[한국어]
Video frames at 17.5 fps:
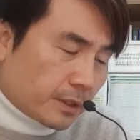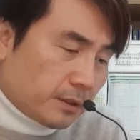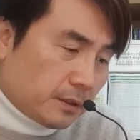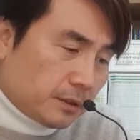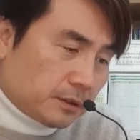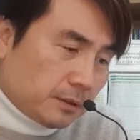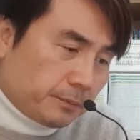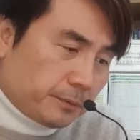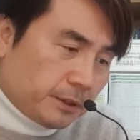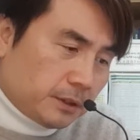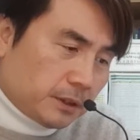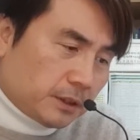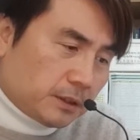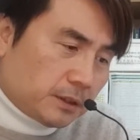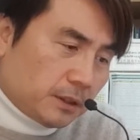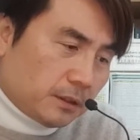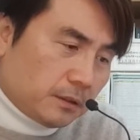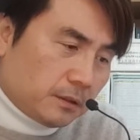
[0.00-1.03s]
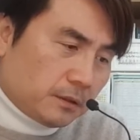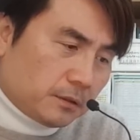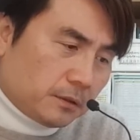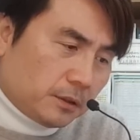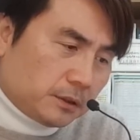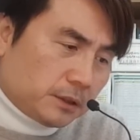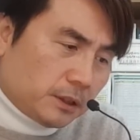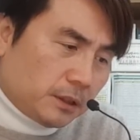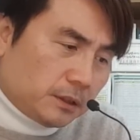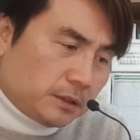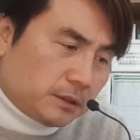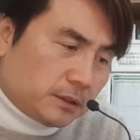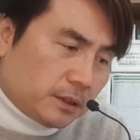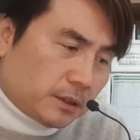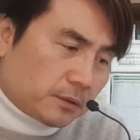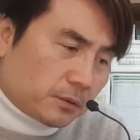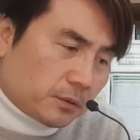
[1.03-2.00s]
어, 첫 번째 기사는 어제
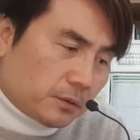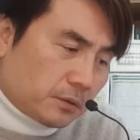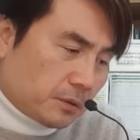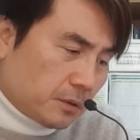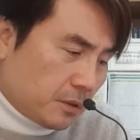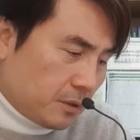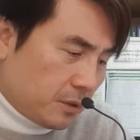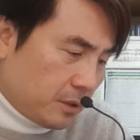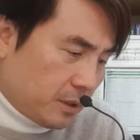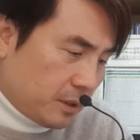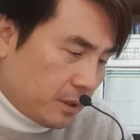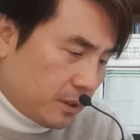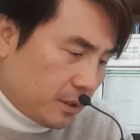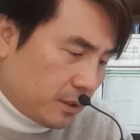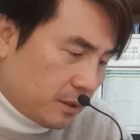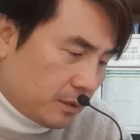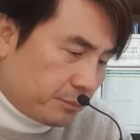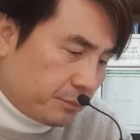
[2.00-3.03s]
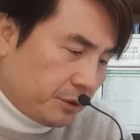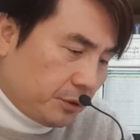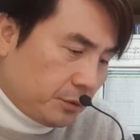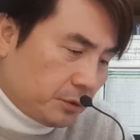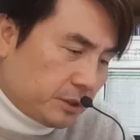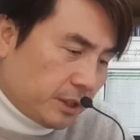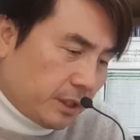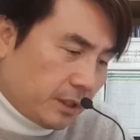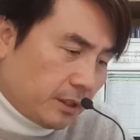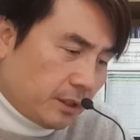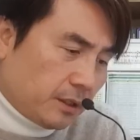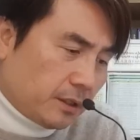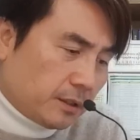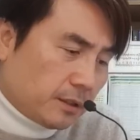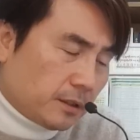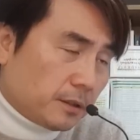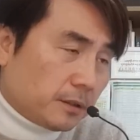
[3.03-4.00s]
이제 또 어, BOJ
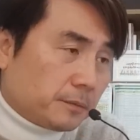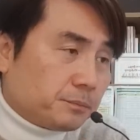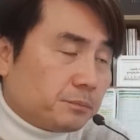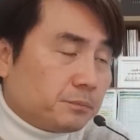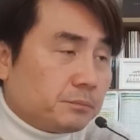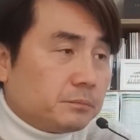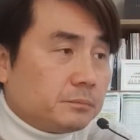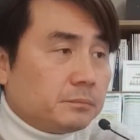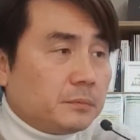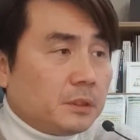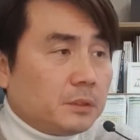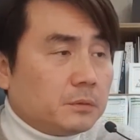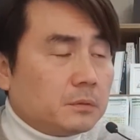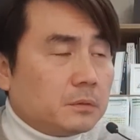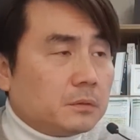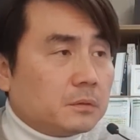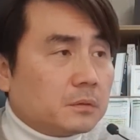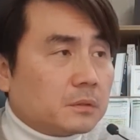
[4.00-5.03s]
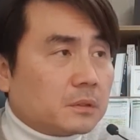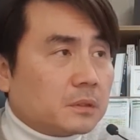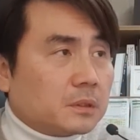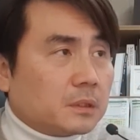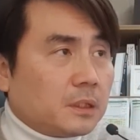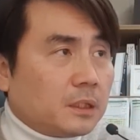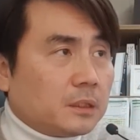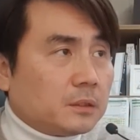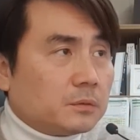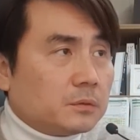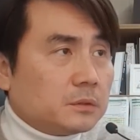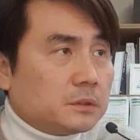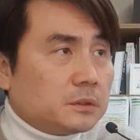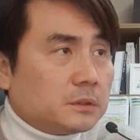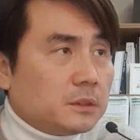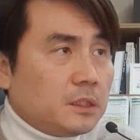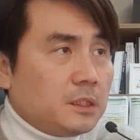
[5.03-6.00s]
미국 아니고
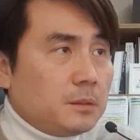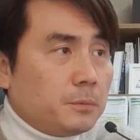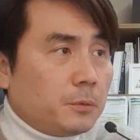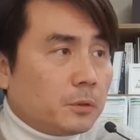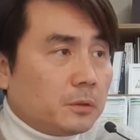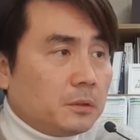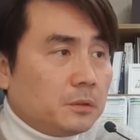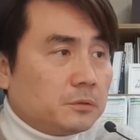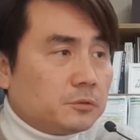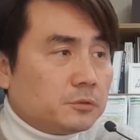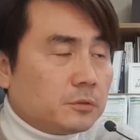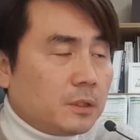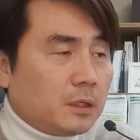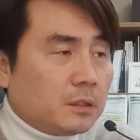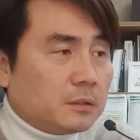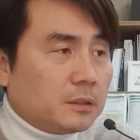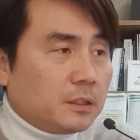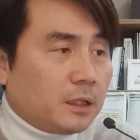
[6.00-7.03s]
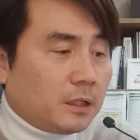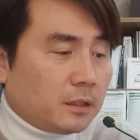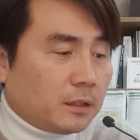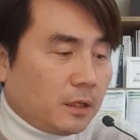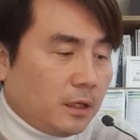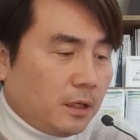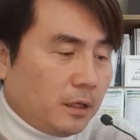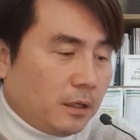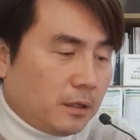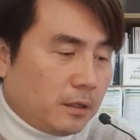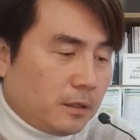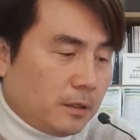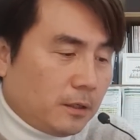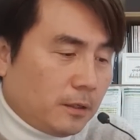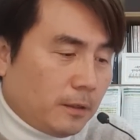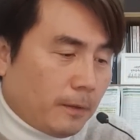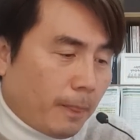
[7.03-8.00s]
일본 중앙은행의
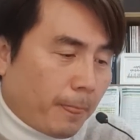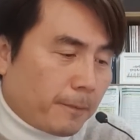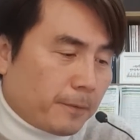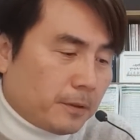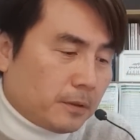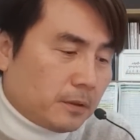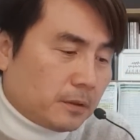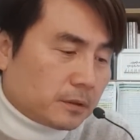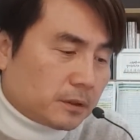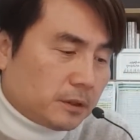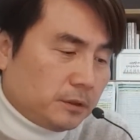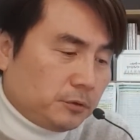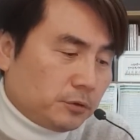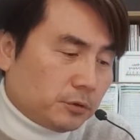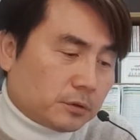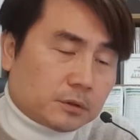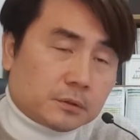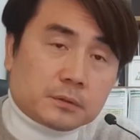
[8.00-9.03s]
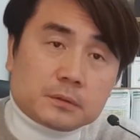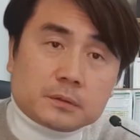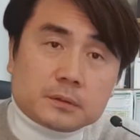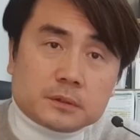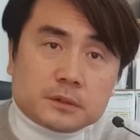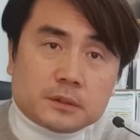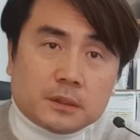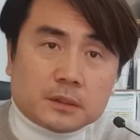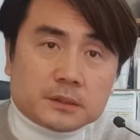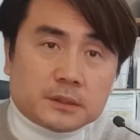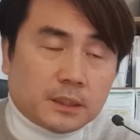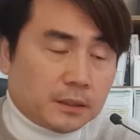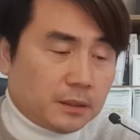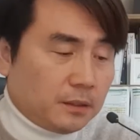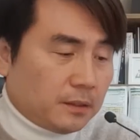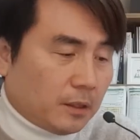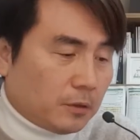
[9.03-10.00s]
어, 긴축
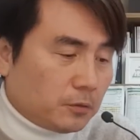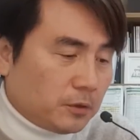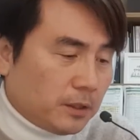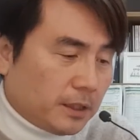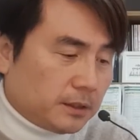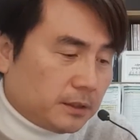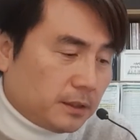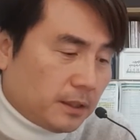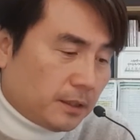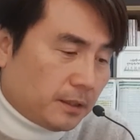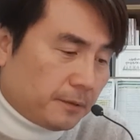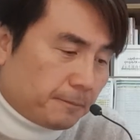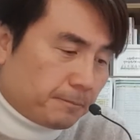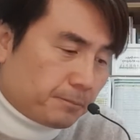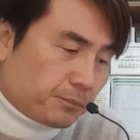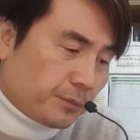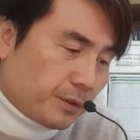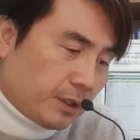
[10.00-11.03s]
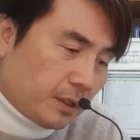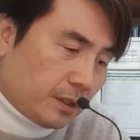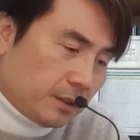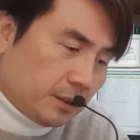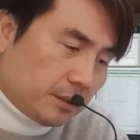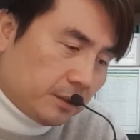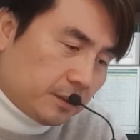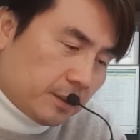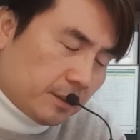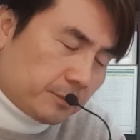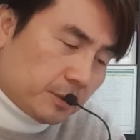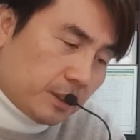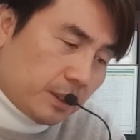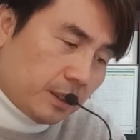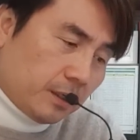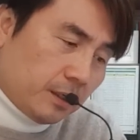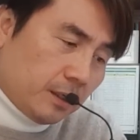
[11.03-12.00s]
정책이 나온 거 아니냐. 네, 이것
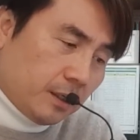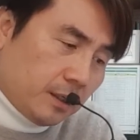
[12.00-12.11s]
때문에